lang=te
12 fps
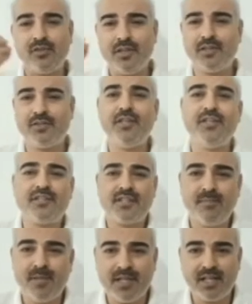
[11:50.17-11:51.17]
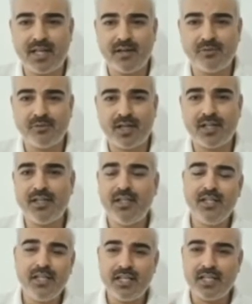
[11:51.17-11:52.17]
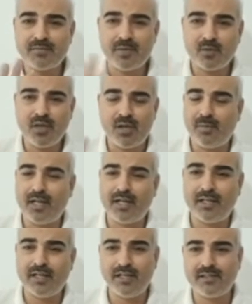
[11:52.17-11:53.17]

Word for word: ఉన్నప్పుడు ఈ యొక్క సంప్రదాయం పూర్తిగా అణగి